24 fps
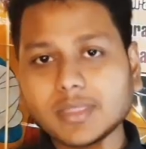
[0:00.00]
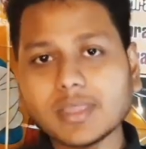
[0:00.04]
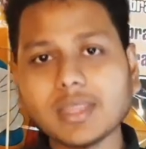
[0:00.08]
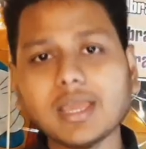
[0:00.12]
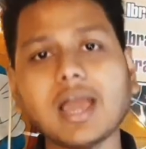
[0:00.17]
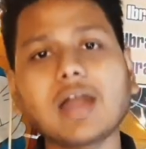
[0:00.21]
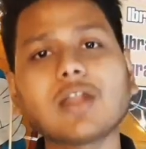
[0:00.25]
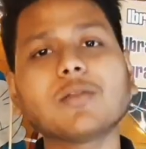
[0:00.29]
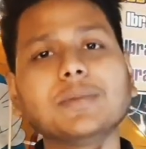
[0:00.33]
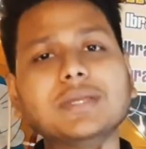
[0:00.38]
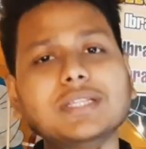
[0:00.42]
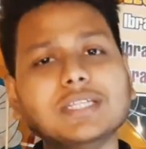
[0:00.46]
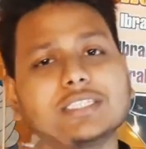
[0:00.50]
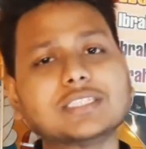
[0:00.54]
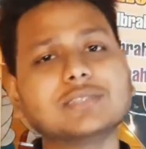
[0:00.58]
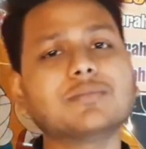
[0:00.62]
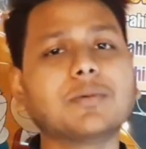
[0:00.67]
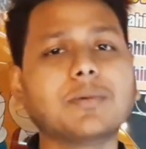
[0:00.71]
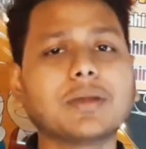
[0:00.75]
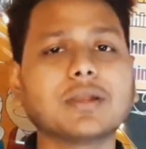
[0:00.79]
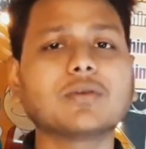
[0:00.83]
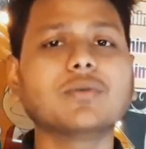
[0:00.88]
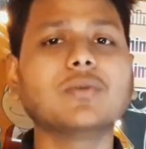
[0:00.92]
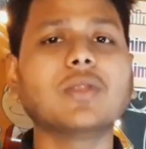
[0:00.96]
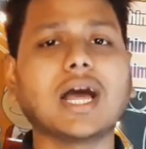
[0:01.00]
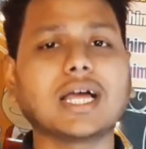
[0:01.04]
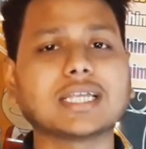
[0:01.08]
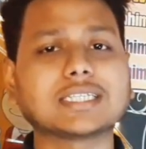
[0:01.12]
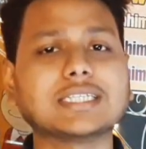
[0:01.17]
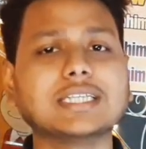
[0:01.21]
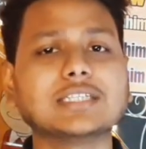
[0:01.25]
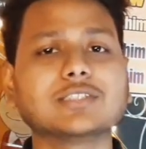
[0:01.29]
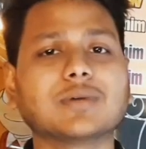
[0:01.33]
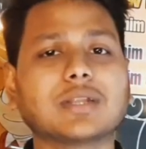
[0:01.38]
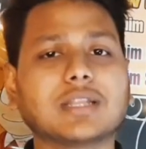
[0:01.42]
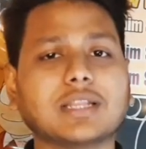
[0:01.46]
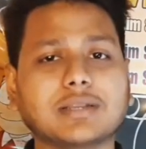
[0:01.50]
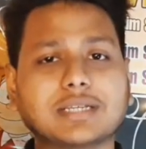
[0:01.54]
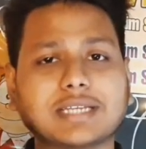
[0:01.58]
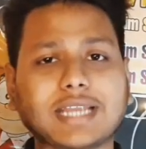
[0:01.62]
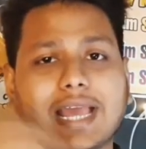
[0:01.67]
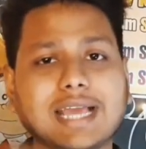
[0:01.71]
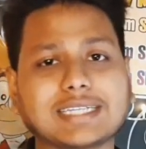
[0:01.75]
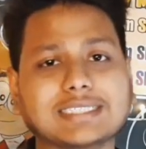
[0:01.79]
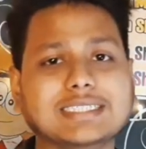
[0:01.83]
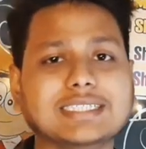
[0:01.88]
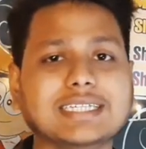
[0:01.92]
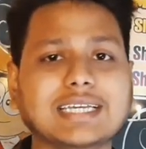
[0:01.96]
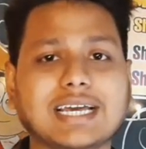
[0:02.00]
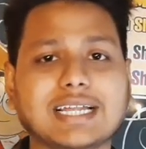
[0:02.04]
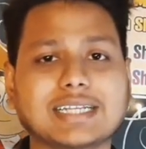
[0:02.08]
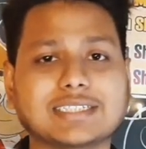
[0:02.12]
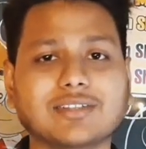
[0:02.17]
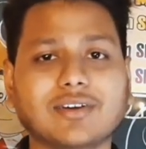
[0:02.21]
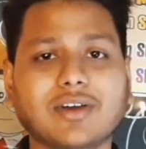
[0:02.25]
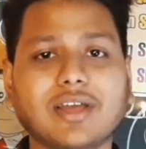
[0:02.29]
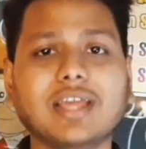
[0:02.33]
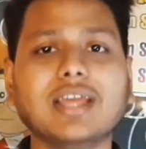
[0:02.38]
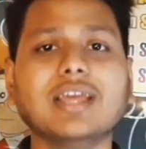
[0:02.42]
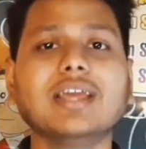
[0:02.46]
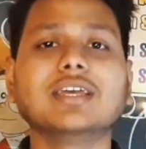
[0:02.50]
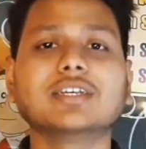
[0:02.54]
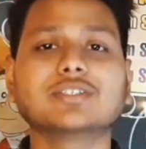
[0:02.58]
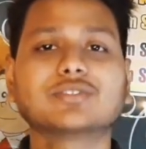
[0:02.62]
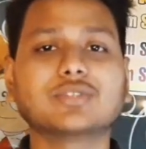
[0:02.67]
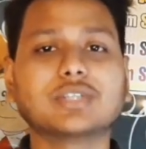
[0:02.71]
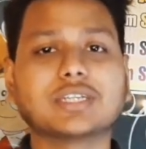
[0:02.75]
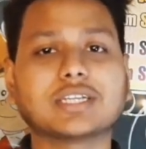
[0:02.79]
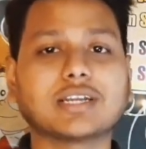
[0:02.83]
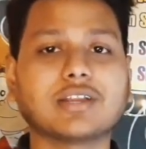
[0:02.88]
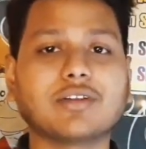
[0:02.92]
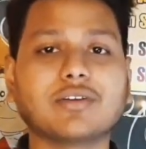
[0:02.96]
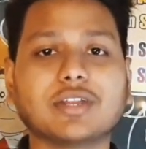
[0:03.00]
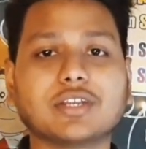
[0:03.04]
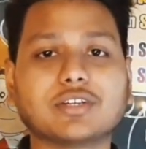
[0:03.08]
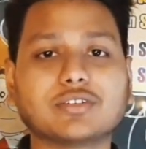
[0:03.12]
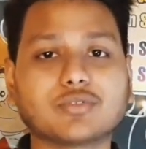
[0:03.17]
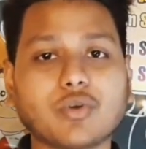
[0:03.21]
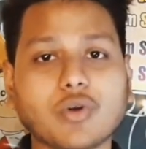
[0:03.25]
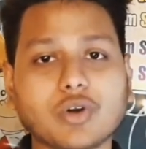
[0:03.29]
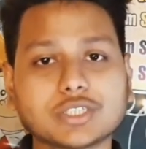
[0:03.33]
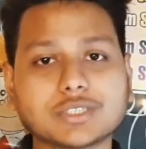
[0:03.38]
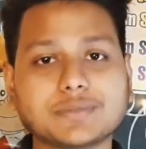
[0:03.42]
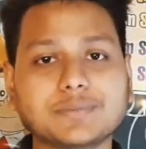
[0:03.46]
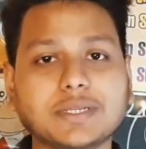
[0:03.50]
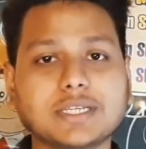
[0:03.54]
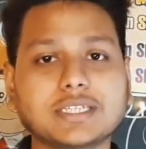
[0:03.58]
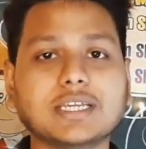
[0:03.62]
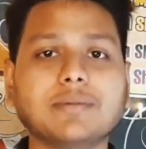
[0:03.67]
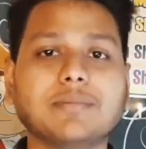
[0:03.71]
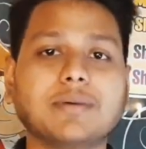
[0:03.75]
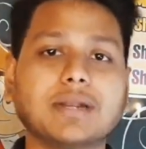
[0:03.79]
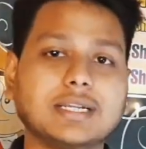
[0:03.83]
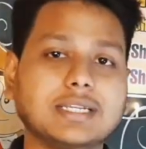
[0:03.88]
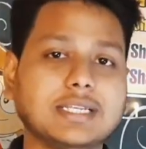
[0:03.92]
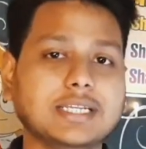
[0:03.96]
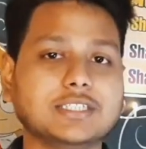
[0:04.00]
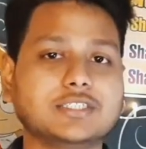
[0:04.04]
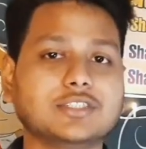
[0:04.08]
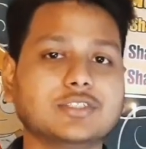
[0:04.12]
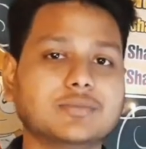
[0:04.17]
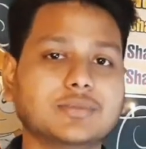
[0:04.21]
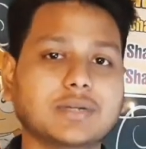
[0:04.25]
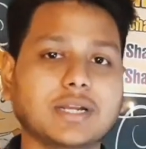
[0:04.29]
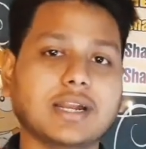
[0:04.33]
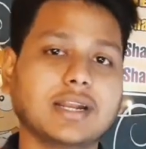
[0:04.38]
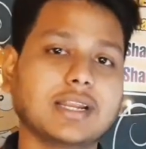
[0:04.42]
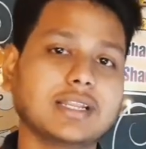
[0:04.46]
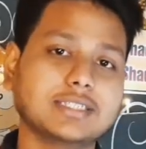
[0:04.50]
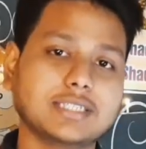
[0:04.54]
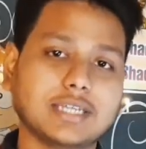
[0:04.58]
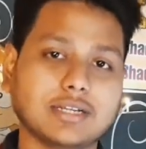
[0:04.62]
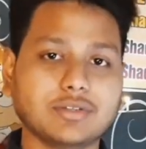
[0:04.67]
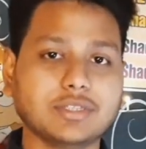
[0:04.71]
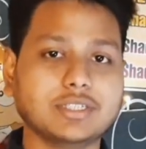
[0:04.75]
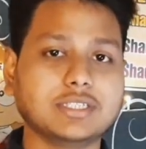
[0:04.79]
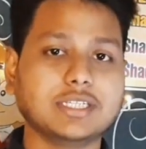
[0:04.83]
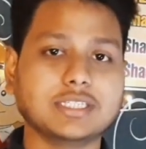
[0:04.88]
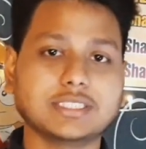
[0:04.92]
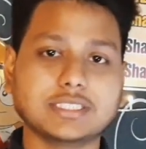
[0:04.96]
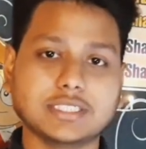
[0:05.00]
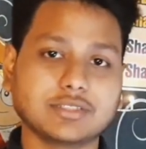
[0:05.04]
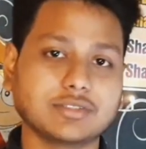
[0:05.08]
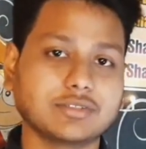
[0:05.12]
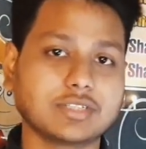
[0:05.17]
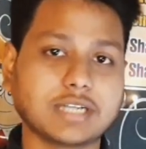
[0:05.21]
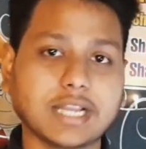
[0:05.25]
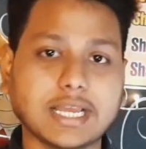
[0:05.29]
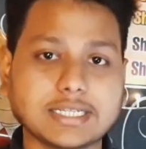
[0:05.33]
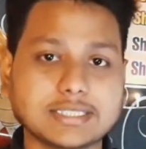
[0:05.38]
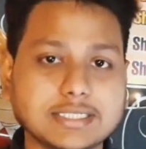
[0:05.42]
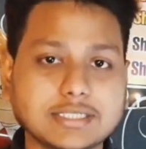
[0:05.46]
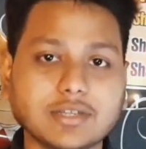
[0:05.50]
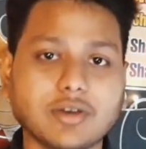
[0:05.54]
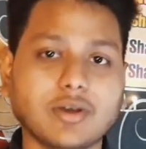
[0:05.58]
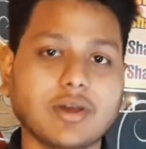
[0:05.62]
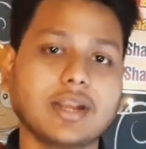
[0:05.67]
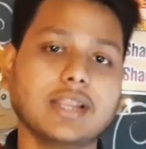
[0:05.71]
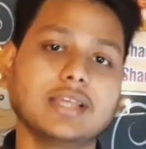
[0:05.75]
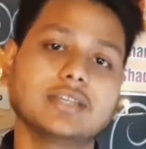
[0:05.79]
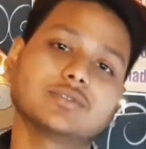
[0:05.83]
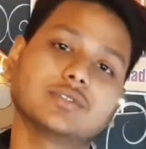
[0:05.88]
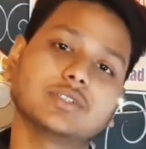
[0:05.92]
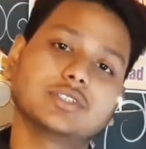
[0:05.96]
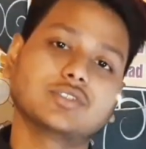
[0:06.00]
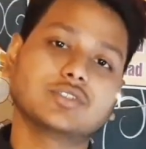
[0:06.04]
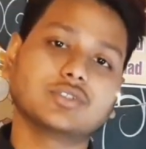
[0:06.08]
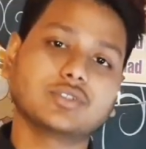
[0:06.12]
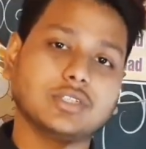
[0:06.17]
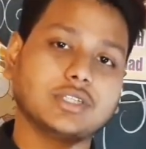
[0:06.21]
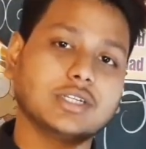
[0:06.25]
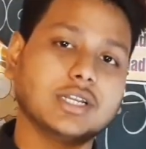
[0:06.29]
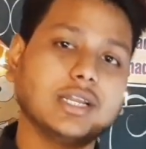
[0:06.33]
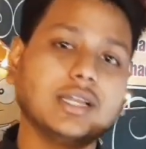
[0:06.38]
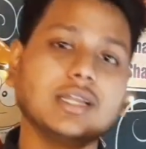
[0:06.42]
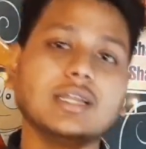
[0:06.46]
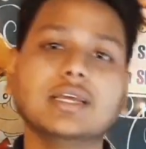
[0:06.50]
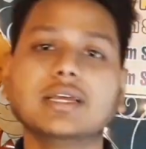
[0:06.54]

কারণ বিদেশি মোবাইলগুলো আসলে তোমাদের ট্যাক্স দিয়ে আনতে হয় সো এটার কারণে একটু কস্ট বেড়ে যায় বাট দেশীয় ব্র্যান্ডে জানোই দেশে ট্যাক্স দিতে হয়নি সো এর জন্য এটা